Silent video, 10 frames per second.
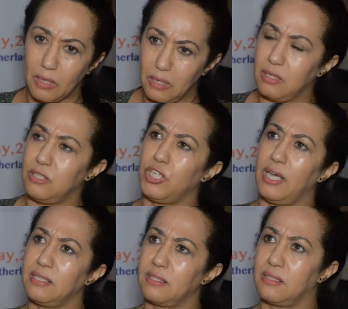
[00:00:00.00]

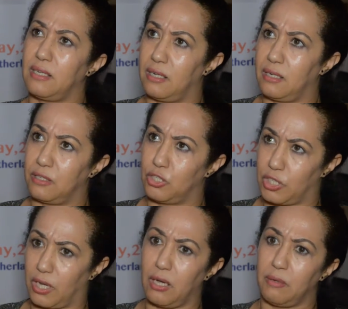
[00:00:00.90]
الجهات ديال
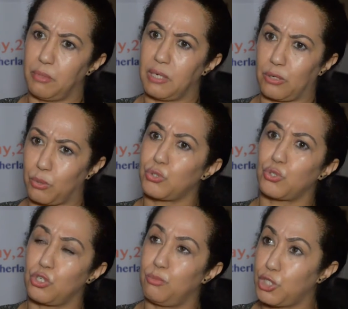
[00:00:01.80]
الجهه
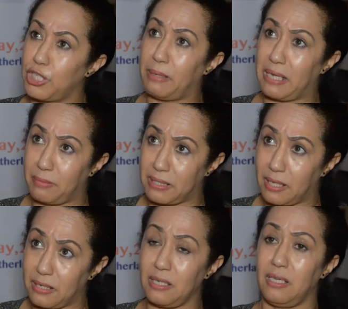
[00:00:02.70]
خصوص المجتمع
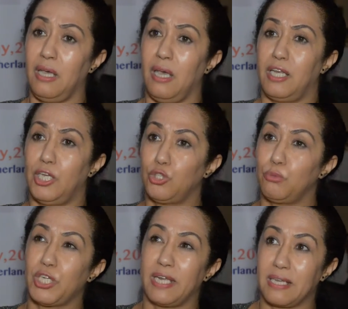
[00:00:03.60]
المدني اللي عندهم
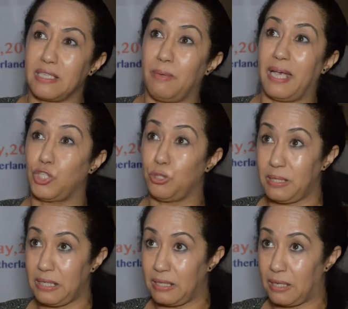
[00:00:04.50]
شراكات مع
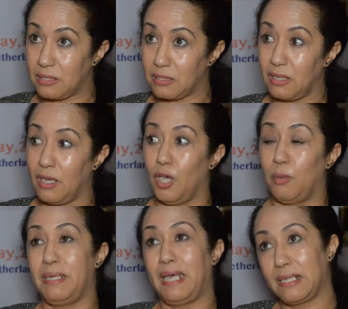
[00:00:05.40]
جمعيات
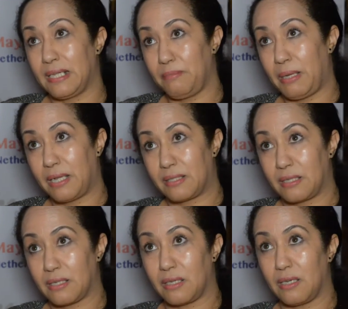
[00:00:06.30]
من هذه
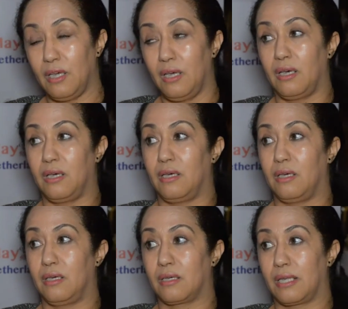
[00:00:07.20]
المناطق
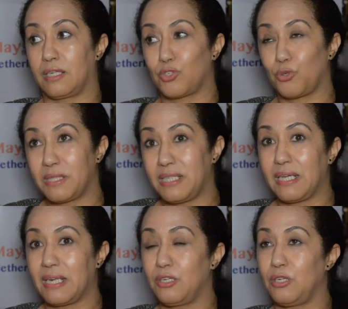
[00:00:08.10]
آه كنصو
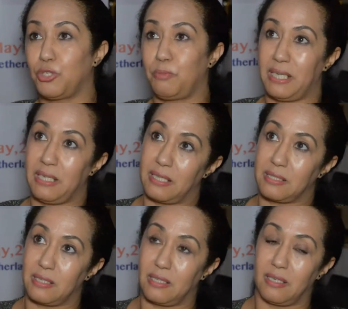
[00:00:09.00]
بالذكر الجمعيات
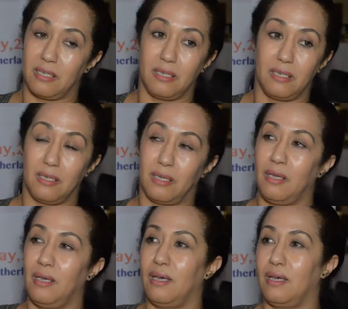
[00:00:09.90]
آه،
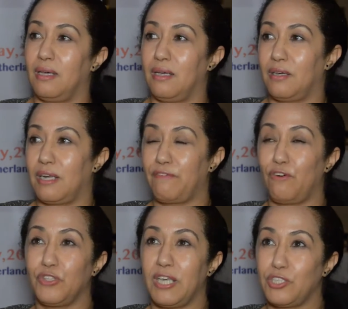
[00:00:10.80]
آه، لا
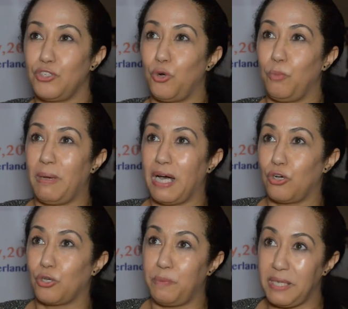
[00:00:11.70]
فونداسيون
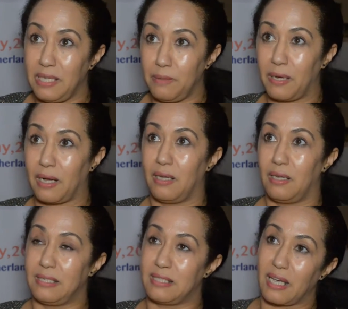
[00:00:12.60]
ماروك بيبا
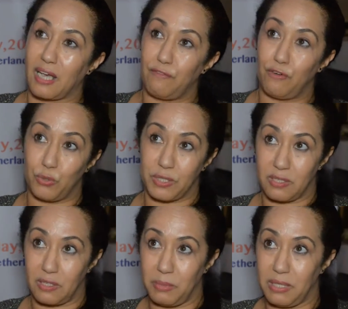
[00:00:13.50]
للثقافه
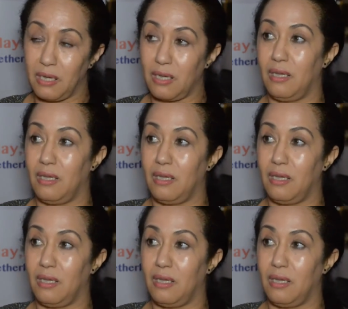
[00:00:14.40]
والتنميه